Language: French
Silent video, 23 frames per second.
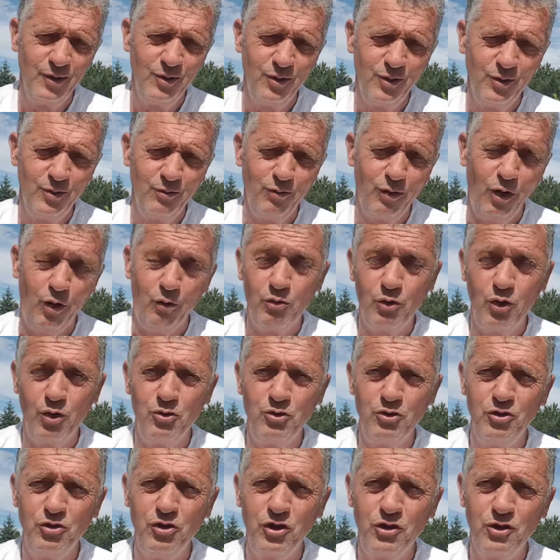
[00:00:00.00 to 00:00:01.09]
voilà, voilà
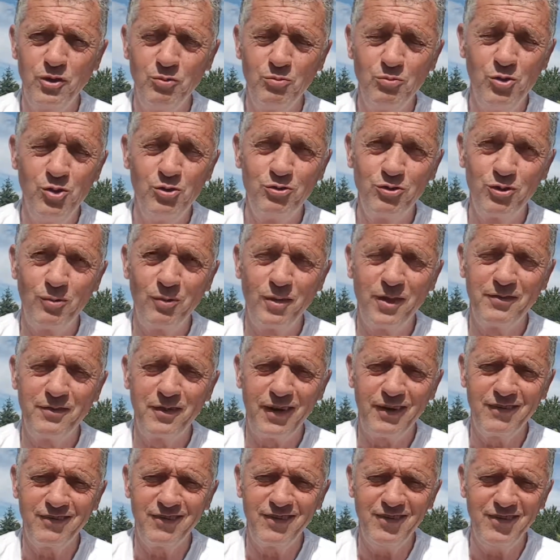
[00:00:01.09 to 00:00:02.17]
une idée qui me semble
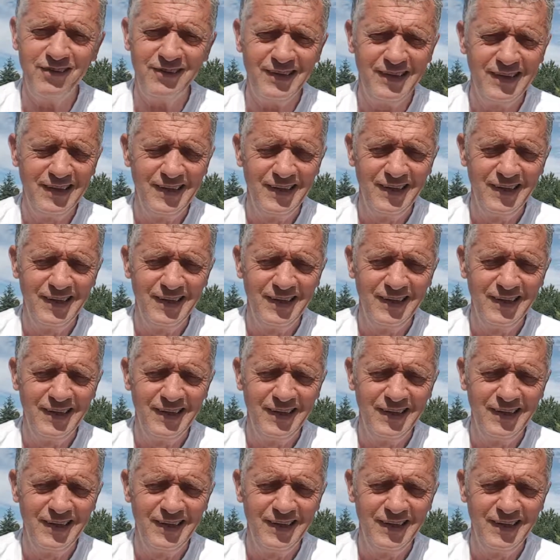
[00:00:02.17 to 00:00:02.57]
intéressante,